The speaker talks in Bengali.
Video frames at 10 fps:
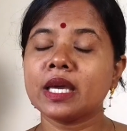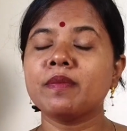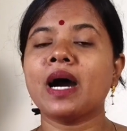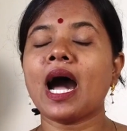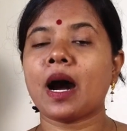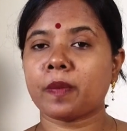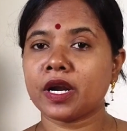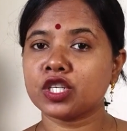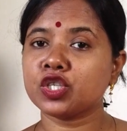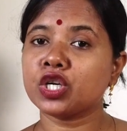কিংবা
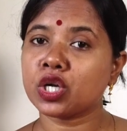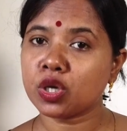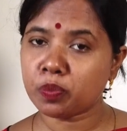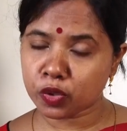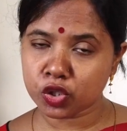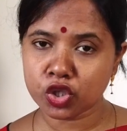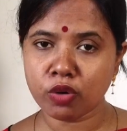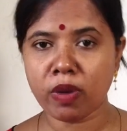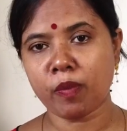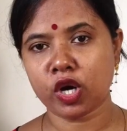আপনার যদি কোনো প্রশ্ন
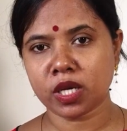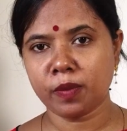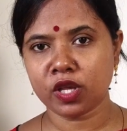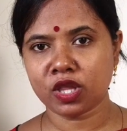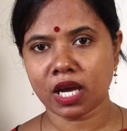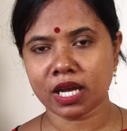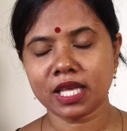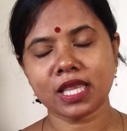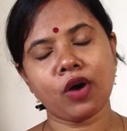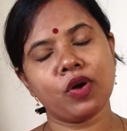বা মতামত
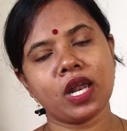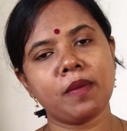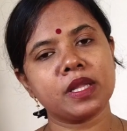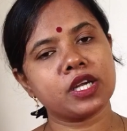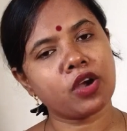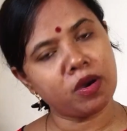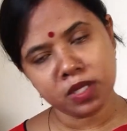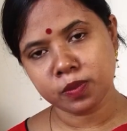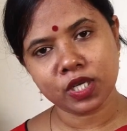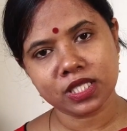থাকে তাহলে আমাদের
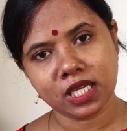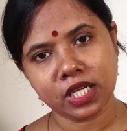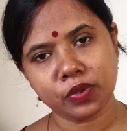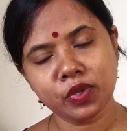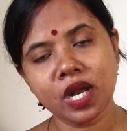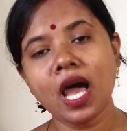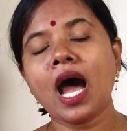কমেন্ট বক্সে লিখুন